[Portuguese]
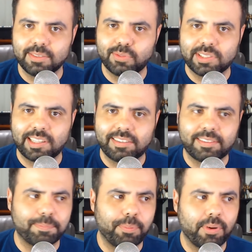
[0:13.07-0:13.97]

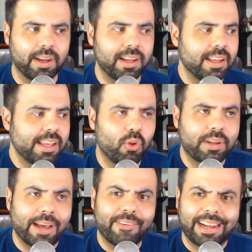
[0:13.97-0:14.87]
vocês, porra,
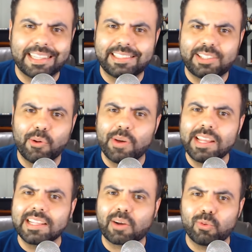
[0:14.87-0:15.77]
colocaram cada
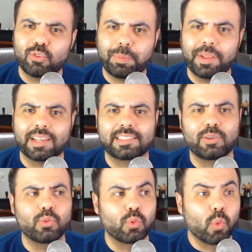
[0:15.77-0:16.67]
teoria da
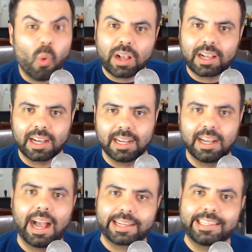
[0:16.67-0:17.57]
conspiração
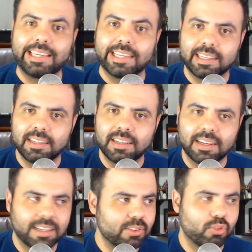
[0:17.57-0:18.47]
louca aqui
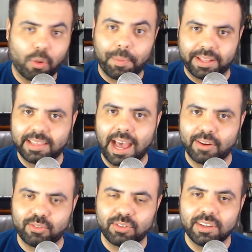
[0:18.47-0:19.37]
nos
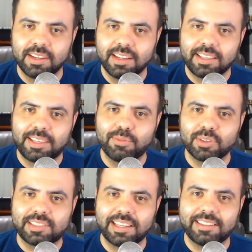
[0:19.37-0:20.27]
comentários Que
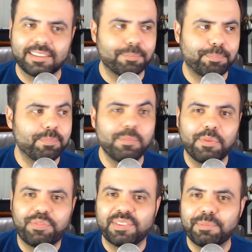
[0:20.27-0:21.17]
vocês
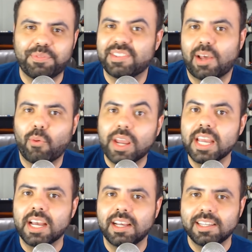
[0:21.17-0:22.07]
me, me fizeram
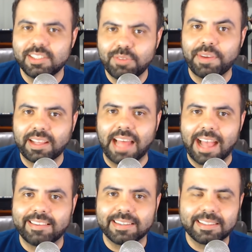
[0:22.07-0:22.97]
rir, de
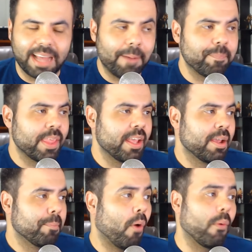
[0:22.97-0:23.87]
verdade, tá?
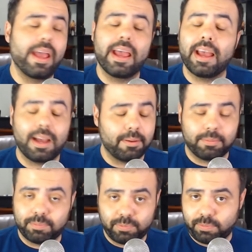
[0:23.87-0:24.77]
Bom, é...